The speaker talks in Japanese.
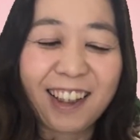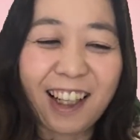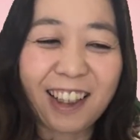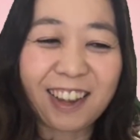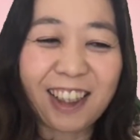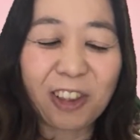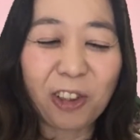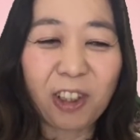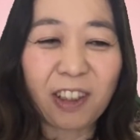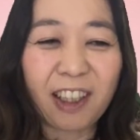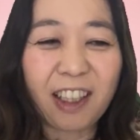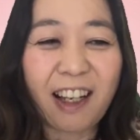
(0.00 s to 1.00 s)
買ってる
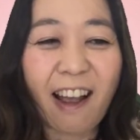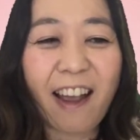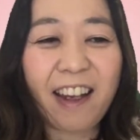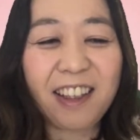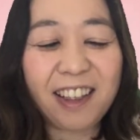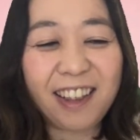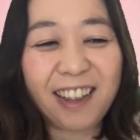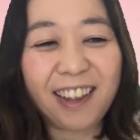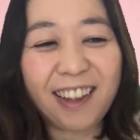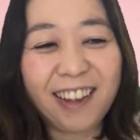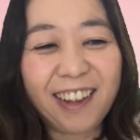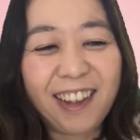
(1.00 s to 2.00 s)
時は意外
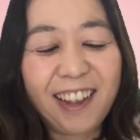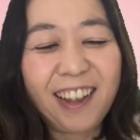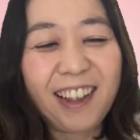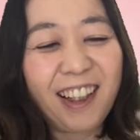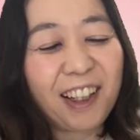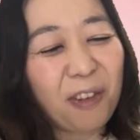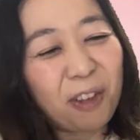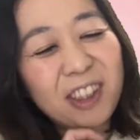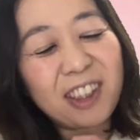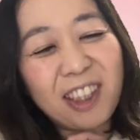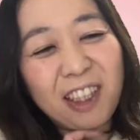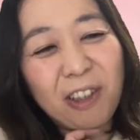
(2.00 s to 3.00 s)
に、えこれ
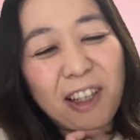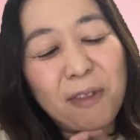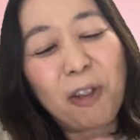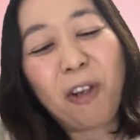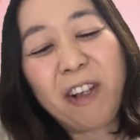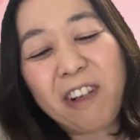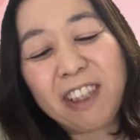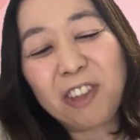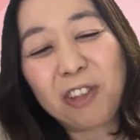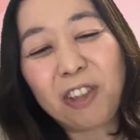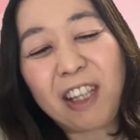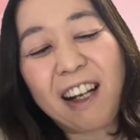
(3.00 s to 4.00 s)
じゃない方が、でもこれは
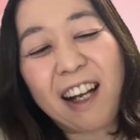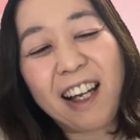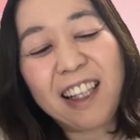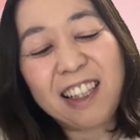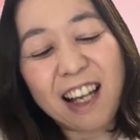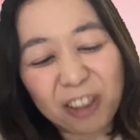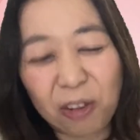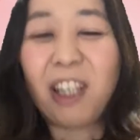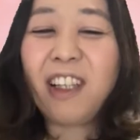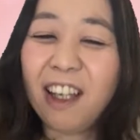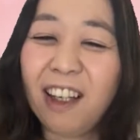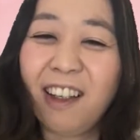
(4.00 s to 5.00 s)
ちょっと高いなと
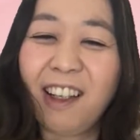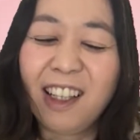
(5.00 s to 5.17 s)
かね、